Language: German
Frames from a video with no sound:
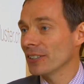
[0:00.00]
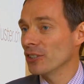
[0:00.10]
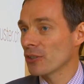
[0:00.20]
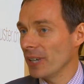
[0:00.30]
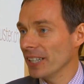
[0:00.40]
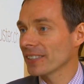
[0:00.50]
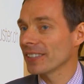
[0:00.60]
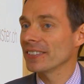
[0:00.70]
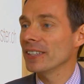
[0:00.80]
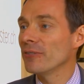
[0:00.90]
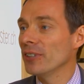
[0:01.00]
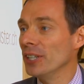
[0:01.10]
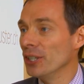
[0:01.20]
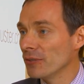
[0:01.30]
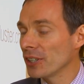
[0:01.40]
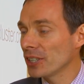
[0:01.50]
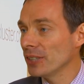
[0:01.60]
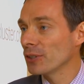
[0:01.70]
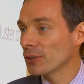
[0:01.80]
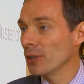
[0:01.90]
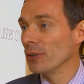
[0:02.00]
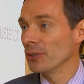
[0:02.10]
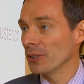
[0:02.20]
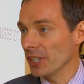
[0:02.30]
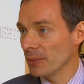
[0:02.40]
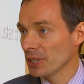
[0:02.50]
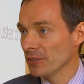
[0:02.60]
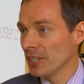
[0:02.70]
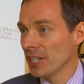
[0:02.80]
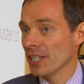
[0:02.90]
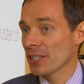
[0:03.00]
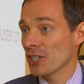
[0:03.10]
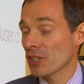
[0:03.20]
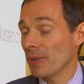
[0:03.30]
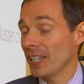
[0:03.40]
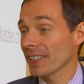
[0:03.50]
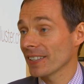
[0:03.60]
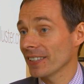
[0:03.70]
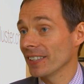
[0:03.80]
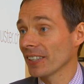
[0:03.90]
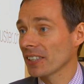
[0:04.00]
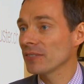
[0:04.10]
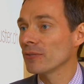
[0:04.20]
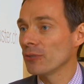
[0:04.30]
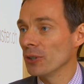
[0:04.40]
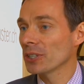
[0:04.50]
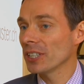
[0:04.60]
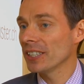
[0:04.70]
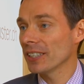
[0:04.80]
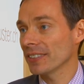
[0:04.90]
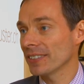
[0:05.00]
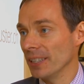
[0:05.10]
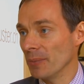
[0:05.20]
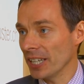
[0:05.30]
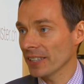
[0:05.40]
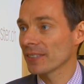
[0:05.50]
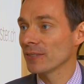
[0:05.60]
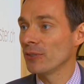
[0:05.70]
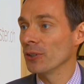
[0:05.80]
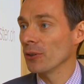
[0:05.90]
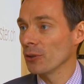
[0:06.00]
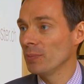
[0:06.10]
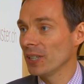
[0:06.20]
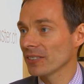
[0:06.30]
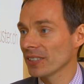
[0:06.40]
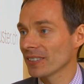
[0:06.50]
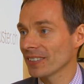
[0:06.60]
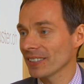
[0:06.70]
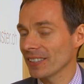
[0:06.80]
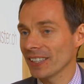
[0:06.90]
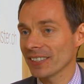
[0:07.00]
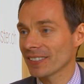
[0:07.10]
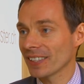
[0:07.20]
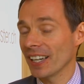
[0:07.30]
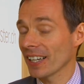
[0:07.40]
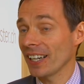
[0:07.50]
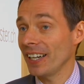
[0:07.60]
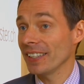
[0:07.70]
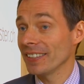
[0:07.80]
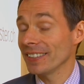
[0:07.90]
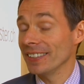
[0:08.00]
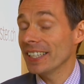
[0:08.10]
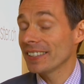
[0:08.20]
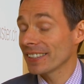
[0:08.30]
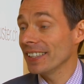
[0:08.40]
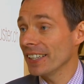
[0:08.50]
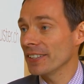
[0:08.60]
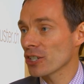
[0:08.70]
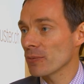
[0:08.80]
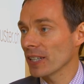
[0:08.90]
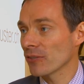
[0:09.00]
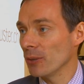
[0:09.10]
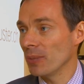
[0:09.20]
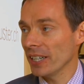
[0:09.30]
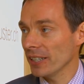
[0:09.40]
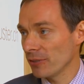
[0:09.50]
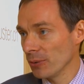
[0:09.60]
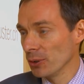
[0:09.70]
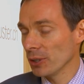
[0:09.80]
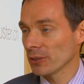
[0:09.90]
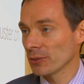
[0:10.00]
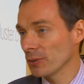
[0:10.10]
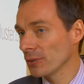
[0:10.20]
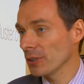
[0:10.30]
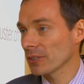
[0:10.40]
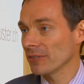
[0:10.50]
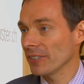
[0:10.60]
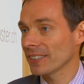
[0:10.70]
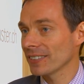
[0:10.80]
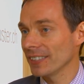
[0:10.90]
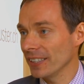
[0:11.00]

Die Schweiz hat sehr viele innovative, tolle Unternehmen. Die Schweiz hat den Riesenvorteil, dass sie im Herzen von Europa sitzt. Das heißt, kein, nichts geht an der Schweiz vorbei, von Norden, Süden, Osten, Westen.